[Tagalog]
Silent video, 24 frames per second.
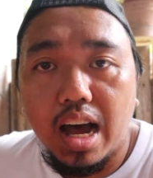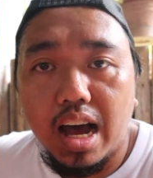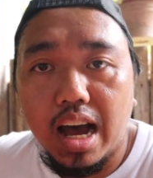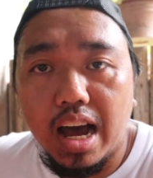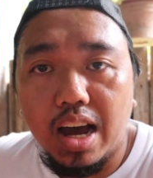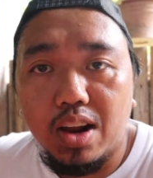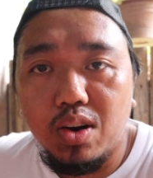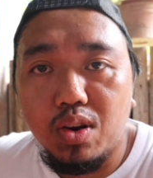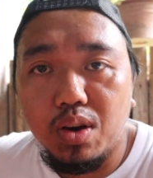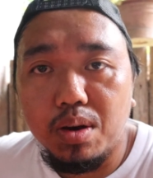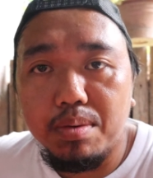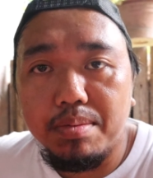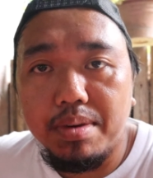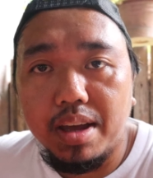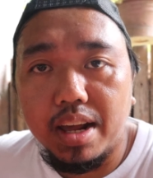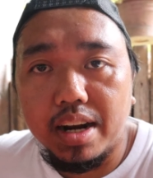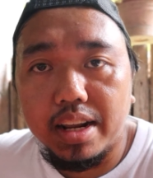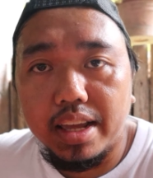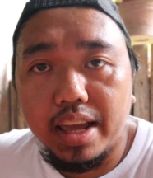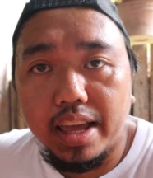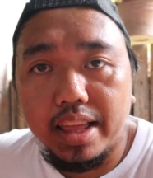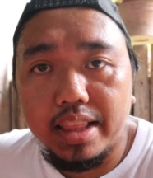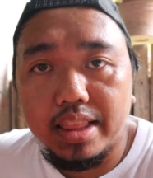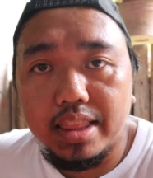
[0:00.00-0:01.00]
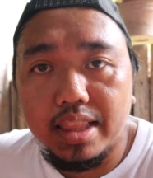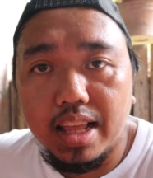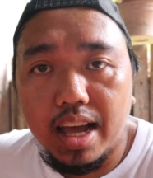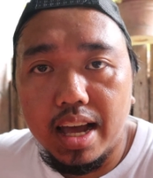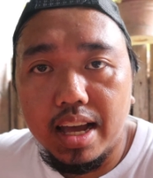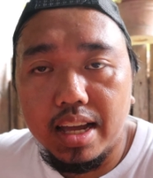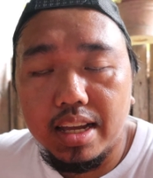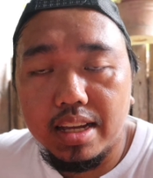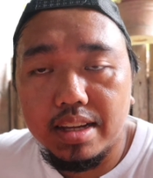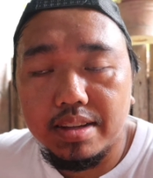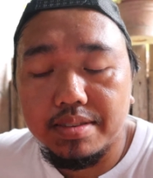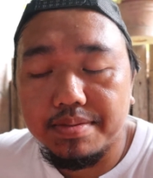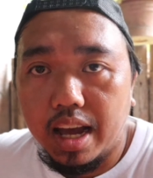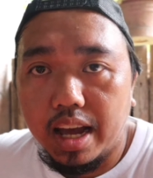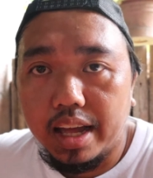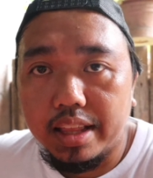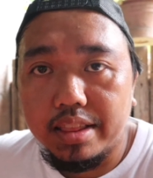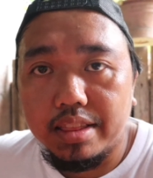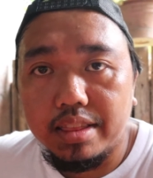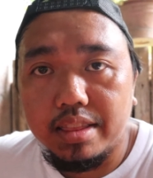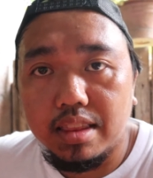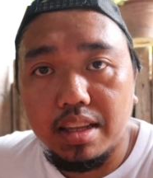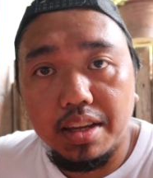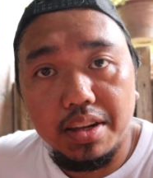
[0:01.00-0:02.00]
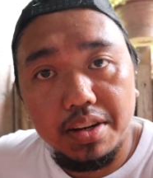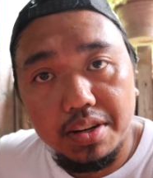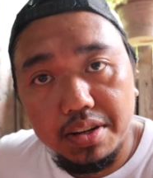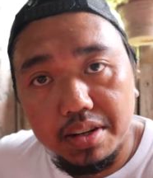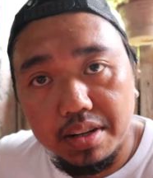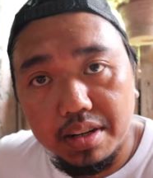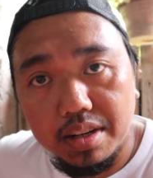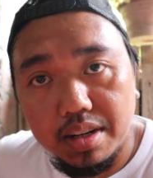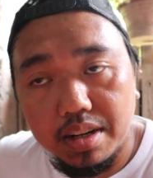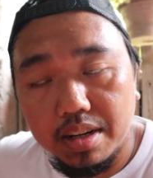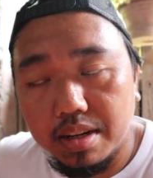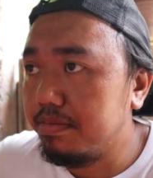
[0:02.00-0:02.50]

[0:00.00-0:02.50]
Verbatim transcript: Halong merienda at dinner.